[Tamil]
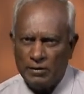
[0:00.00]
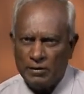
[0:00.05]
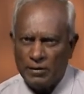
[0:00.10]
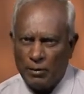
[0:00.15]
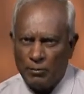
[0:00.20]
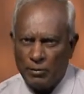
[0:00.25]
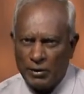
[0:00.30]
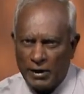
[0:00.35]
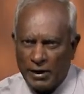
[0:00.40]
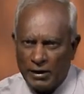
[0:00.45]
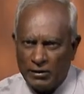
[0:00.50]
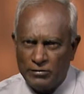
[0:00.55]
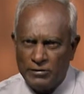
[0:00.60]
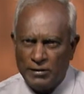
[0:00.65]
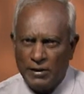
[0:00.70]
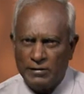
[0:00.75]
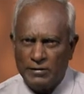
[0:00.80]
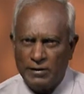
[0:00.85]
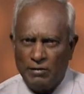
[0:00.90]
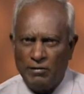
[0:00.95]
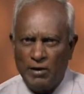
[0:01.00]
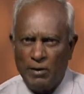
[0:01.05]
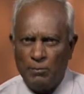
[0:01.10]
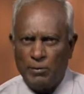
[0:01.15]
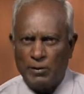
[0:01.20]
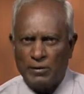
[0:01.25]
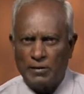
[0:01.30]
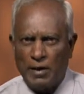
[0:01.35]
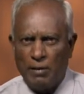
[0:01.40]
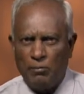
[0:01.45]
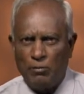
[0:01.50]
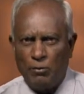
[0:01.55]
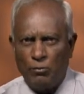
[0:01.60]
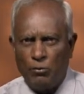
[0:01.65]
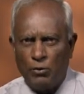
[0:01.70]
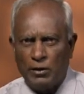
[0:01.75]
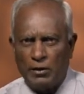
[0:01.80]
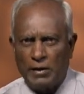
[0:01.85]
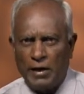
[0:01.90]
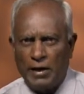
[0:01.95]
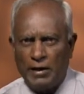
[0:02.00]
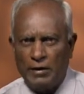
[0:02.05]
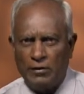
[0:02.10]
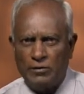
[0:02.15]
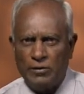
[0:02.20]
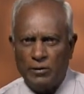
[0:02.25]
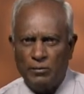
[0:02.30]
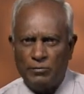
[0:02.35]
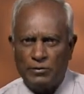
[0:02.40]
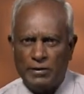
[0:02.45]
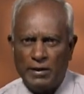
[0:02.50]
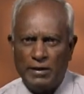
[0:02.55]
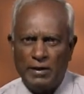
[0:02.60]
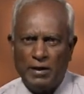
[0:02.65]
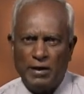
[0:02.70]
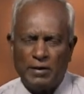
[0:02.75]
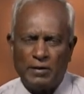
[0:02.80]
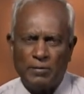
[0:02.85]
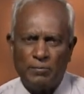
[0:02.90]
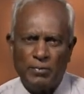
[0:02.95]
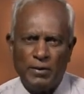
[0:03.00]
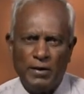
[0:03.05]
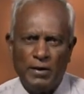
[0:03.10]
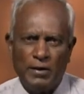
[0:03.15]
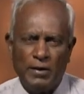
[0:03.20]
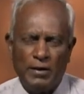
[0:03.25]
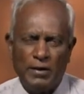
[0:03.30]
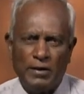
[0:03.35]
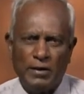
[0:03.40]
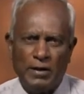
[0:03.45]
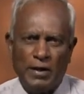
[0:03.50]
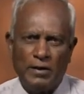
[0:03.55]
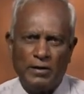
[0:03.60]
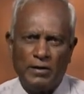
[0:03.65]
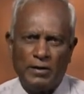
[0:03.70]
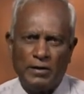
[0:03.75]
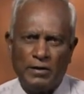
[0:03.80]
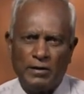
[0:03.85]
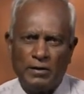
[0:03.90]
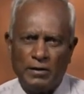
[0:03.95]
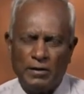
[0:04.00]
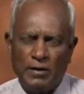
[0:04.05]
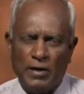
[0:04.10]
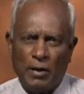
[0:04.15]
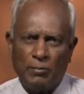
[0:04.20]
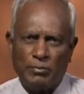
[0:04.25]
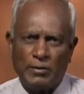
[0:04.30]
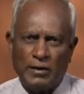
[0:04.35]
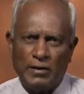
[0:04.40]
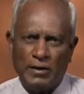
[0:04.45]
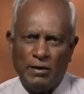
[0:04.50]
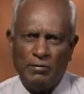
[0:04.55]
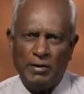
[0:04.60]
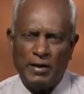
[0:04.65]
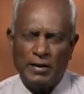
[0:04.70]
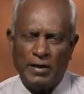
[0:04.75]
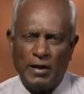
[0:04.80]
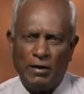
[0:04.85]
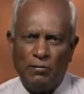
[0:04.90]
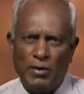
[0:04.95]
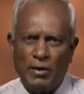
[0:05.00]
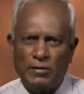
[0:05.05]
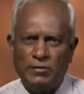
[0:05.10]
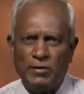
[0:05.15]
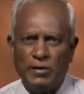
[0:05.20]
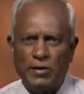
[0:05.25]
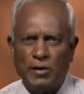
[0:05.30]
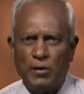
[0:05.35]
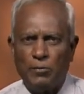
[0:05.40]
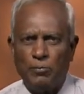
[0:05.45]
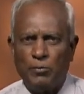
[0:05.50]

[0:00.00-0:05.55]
தம்முடைய ரகசியத்தை வெளிப்படுத்தாமல் ஒரு காரியத்தையும் செய்யார் என்று நாம் சத்திய வேதத்தில் வாசிக்கிறது